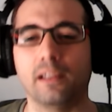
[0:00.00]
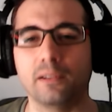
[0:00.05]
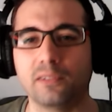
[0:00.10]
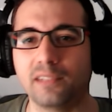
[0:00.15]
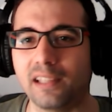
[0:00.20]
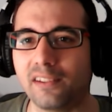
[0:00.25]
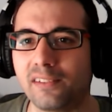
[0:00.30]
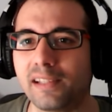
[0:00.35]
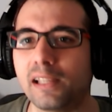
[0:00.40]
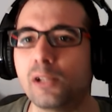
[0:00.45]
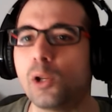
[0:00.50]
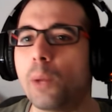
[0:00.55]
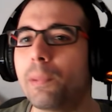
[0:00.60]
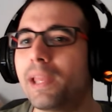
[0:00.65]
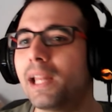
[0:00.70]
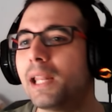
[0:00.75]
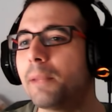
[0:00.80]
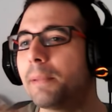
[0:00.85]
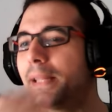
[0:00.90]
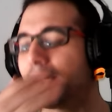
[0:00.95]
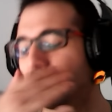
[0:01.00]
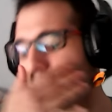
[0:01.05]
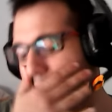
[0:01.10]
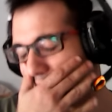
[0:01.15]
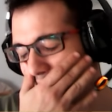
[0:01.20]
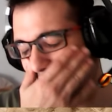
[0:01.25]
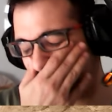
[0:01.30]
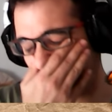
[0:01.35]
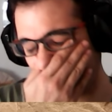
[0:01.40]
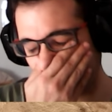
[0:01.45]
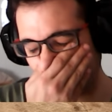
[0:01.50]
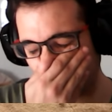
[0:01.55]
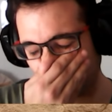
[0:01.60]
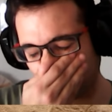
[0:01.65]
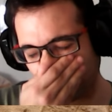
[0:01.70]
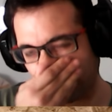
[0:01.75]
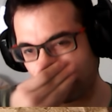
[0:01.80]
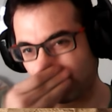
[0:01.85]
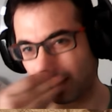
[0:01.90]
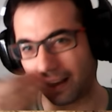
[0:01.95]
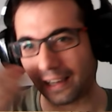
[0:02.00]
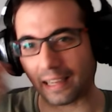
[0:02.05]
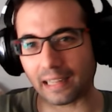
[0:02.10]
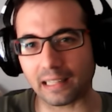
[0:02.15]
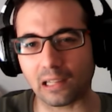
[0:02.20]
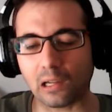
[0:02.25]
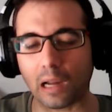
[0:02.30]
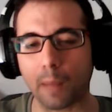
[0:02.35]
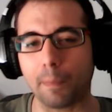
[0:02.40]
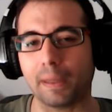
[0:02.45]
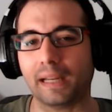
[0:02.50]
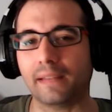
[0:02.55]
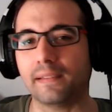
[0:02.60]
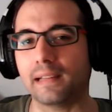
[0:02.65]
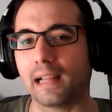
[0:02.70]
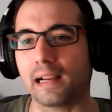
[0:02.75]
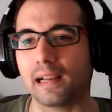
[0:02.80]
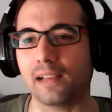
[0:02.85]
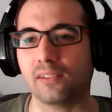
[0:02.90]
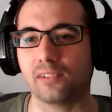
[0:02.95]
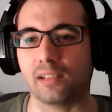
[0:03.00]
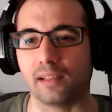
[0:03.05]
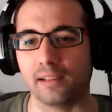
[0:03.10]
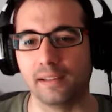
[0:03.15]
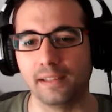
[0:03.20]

Si es que no había ni ventana, tío. Si es que se han cargado la pared de la casa.